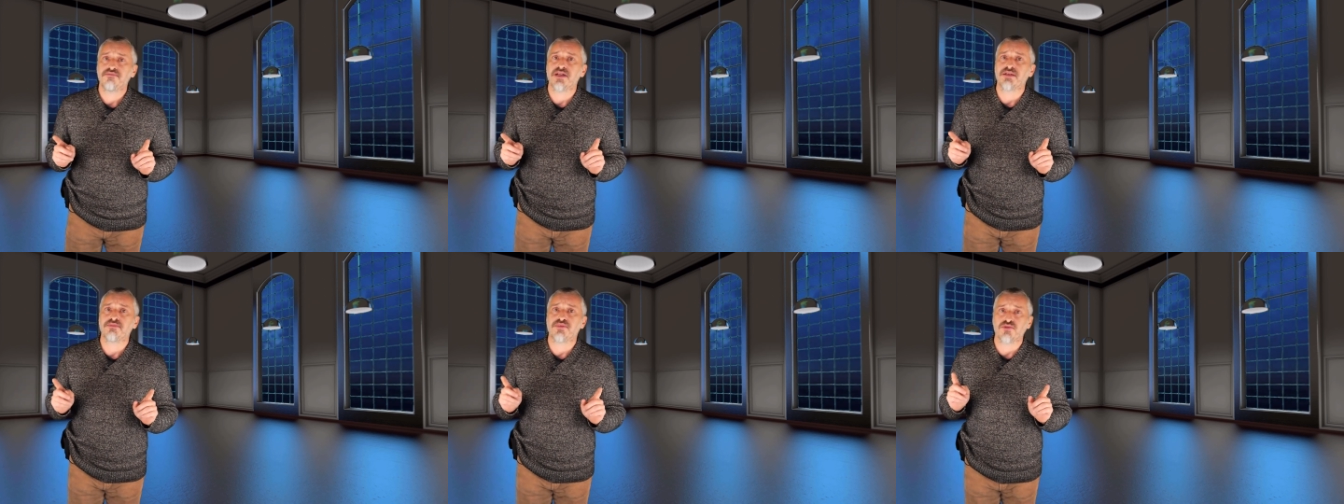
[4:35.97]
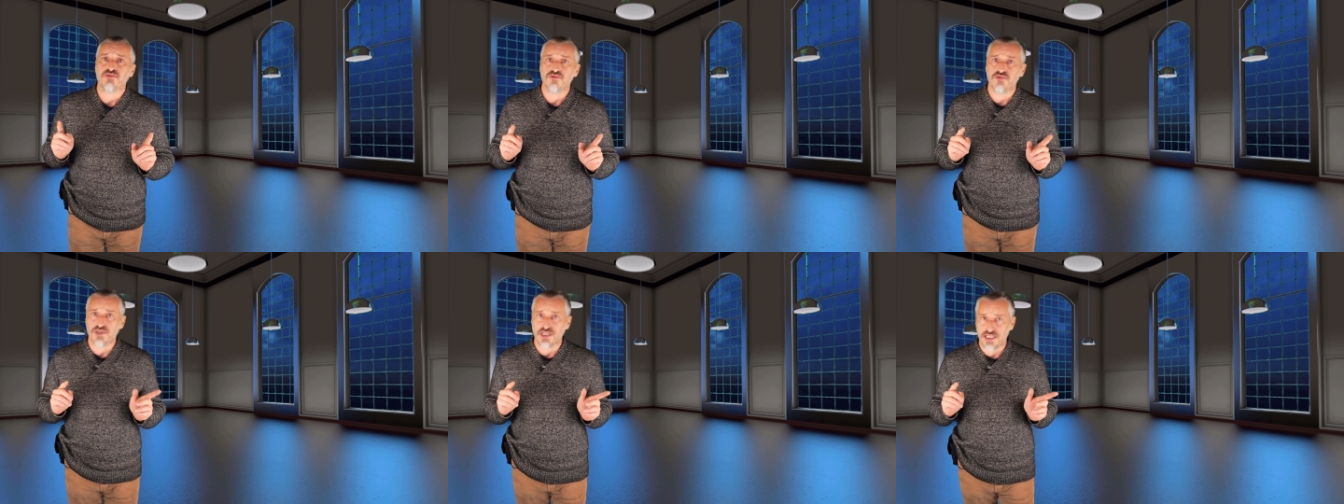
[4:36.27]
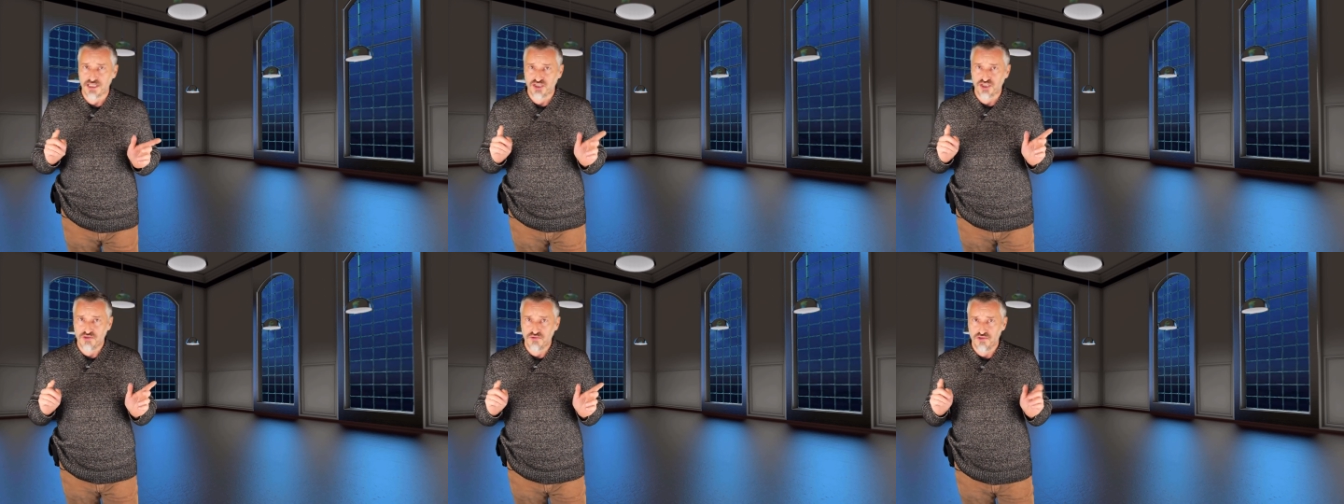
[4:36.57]
per
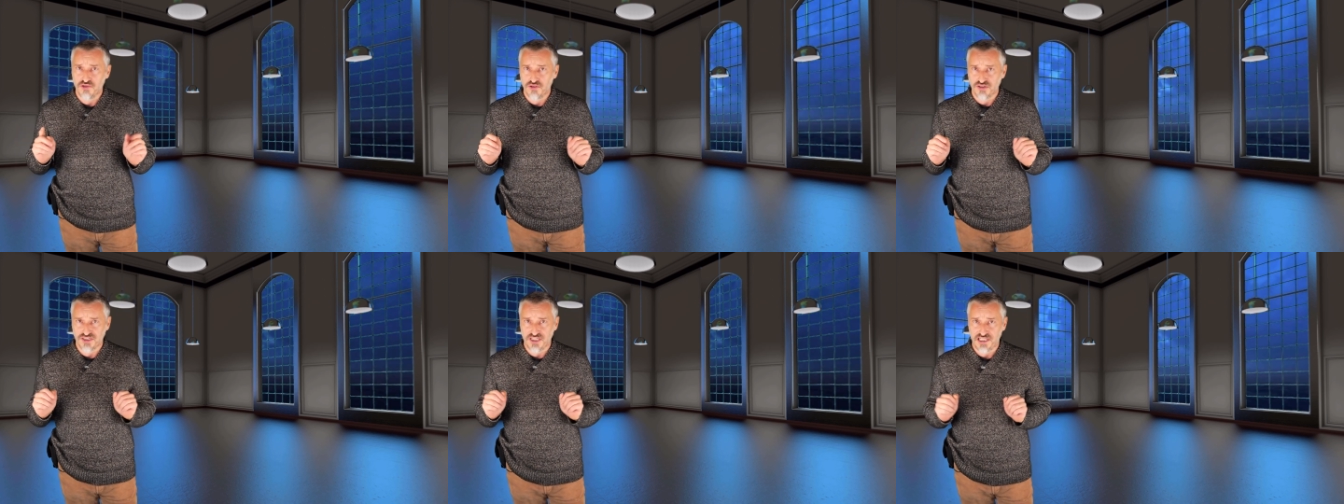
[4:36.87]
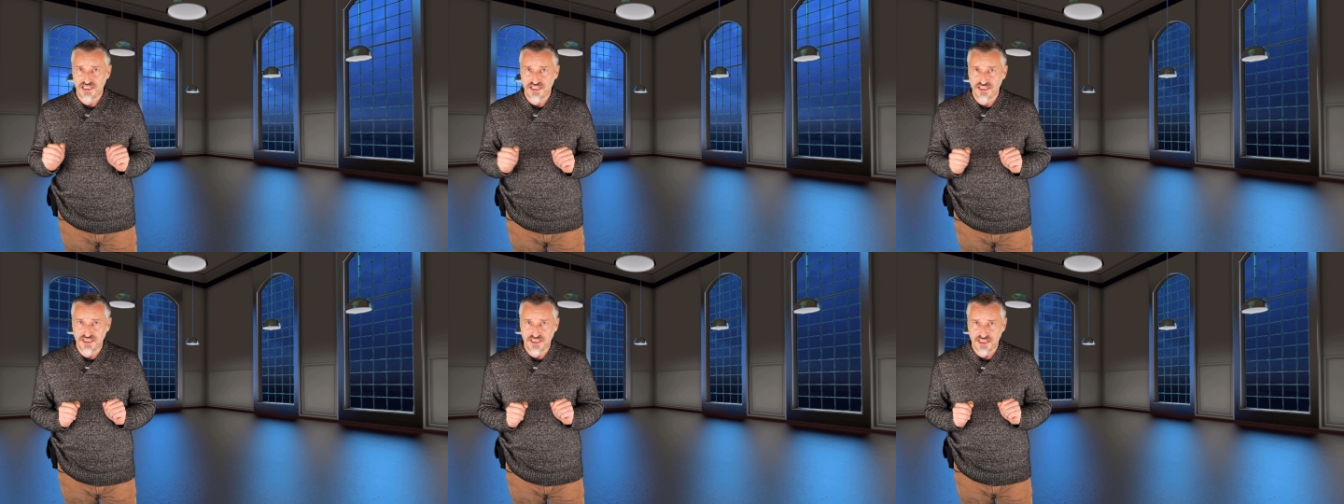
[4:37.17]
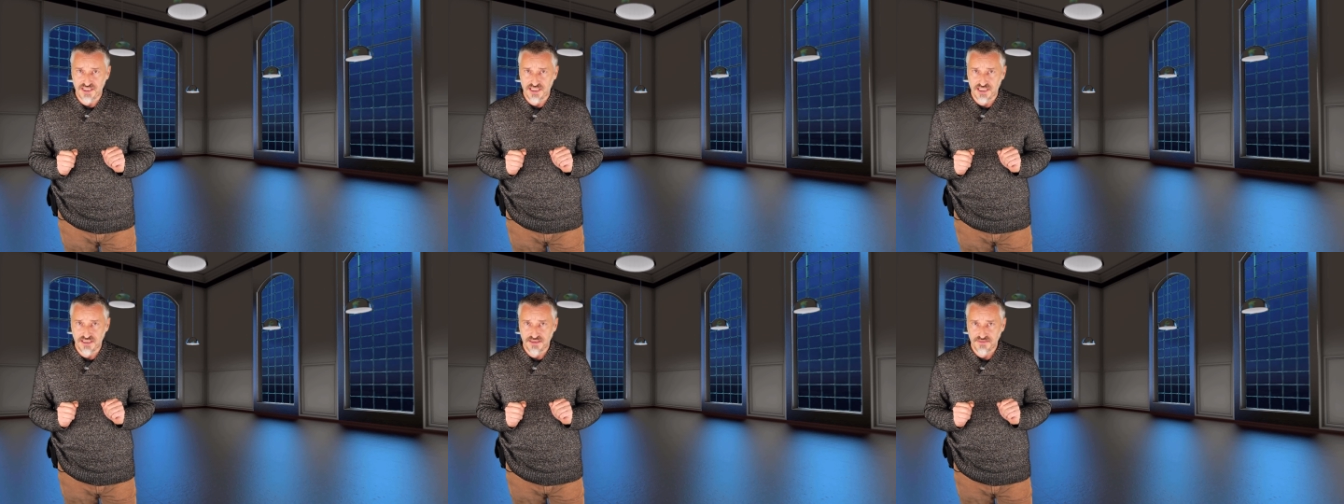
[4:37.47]
produrre cellulosa e
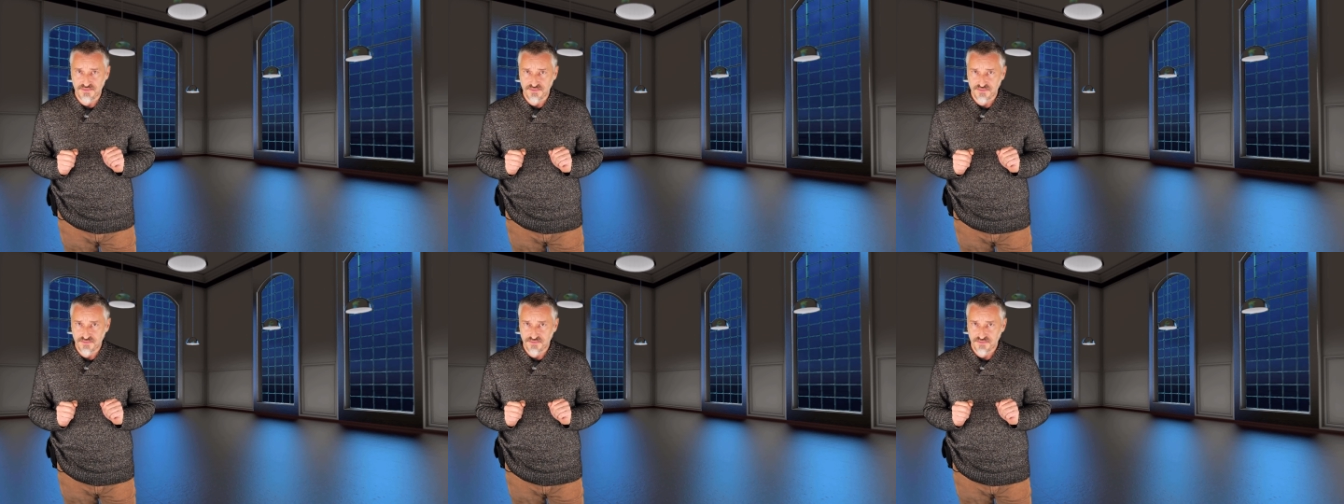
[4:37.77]
lignina.